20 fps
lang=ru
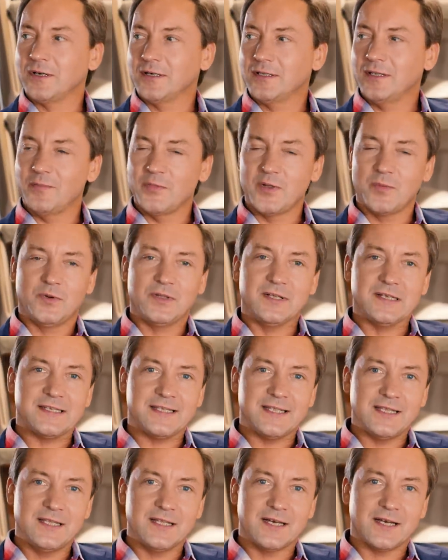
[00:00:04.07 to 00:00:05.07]
когда мне было
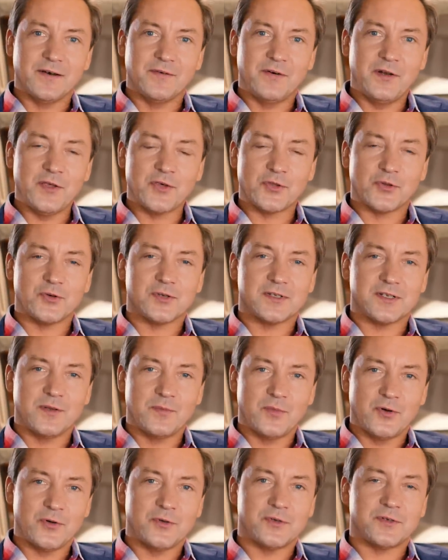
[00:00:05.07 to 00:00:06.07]
стыдно говорить, что я
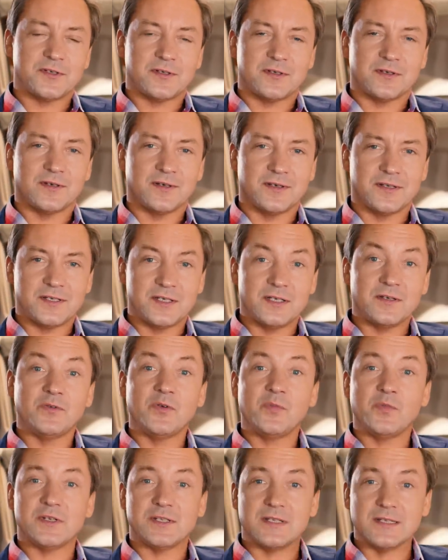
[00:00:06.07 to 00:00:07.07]
занимаюсь э,
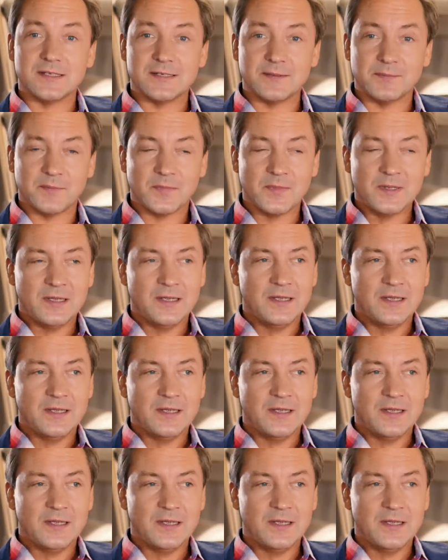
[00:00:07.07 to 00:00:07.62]
сетевым бизнесом.